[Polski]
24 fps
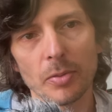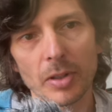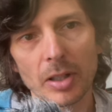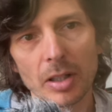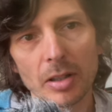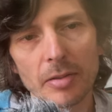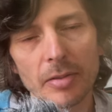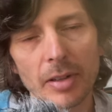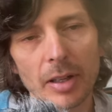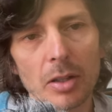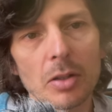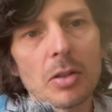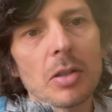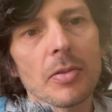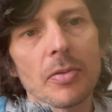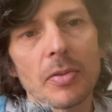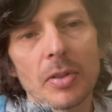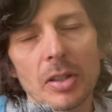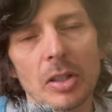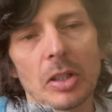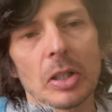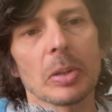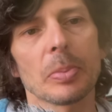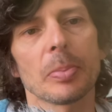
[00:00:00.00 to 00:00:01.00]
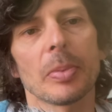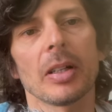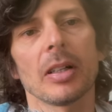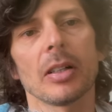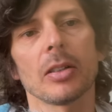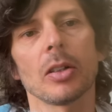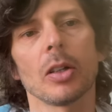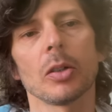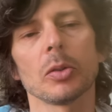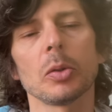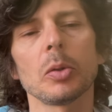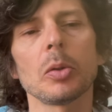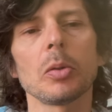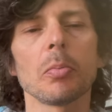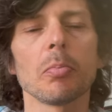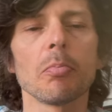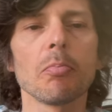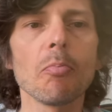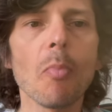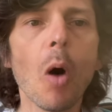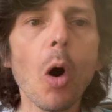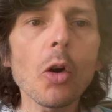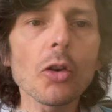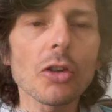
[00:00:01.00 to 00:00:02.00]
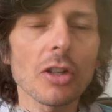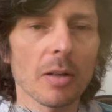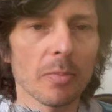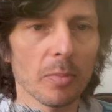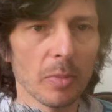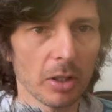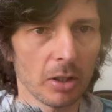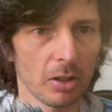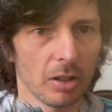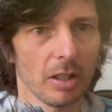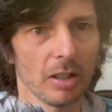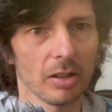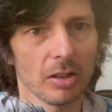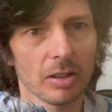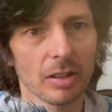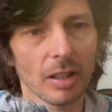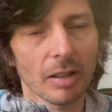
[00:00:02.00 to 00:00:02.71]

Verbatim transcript: wygrywający finisz z peletonu, może myśleć.